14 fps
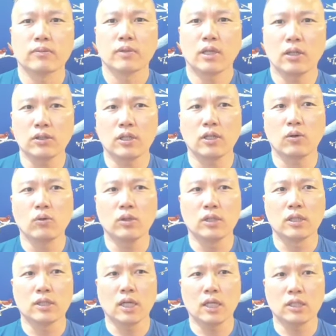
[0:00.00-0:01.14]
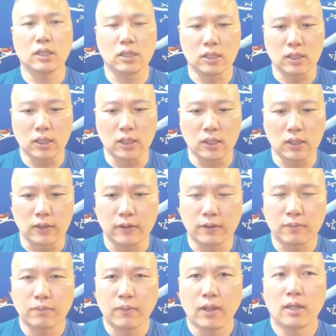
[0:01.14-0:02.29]
그래서 제가 오늘 영상을 찍는 건
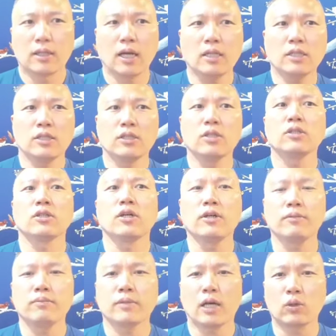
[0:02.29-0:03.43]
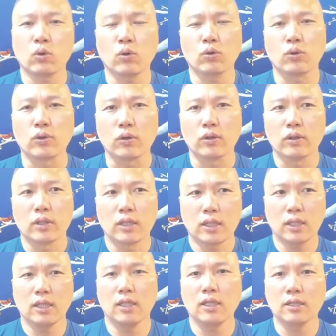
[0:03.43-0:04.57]
다시 이전처럼 카톡으로요.
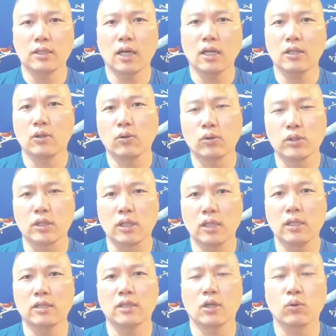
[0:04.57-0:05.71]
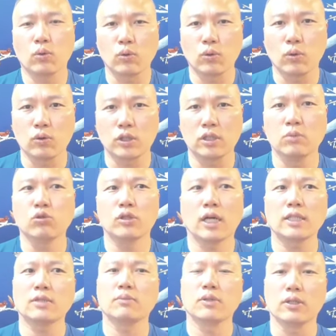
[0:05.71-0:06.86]
114 DOG, 114독으로 질문을
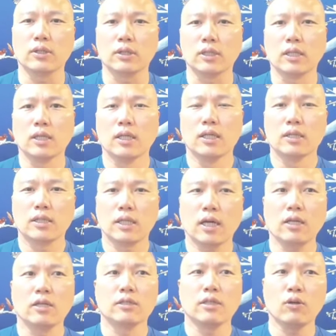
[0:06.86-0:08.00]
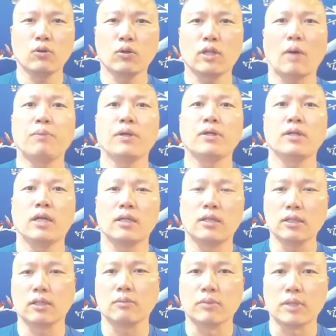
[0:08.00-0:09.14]
하시면 제가 영상으로 답변을
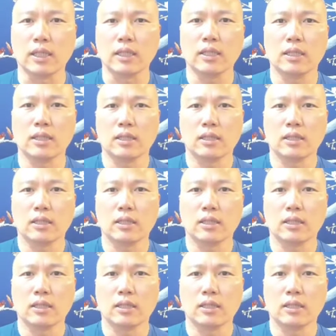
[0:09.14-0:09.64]
해드릴 겁니다.